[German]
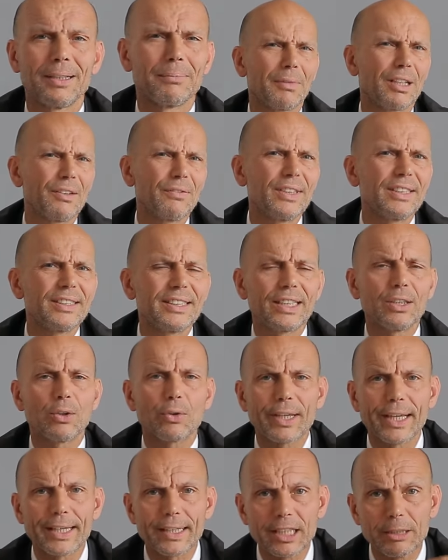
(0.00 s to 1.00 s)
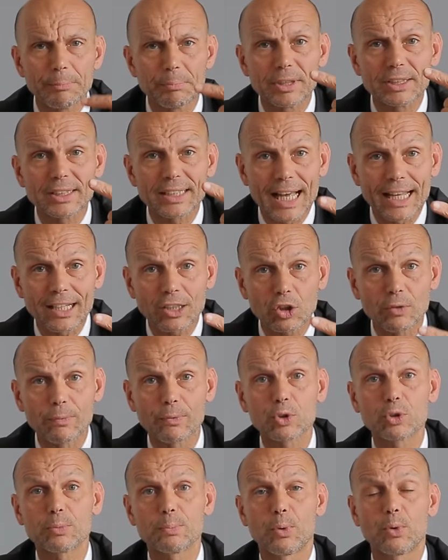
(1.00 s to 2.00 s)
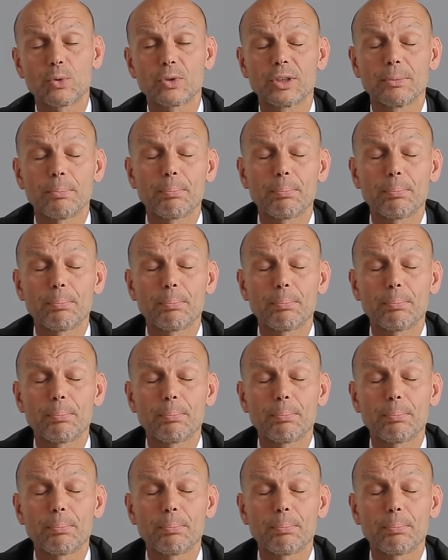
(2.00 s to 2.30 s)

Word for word: Man will sehen, okay, gibt es Anknüpfungspunkte?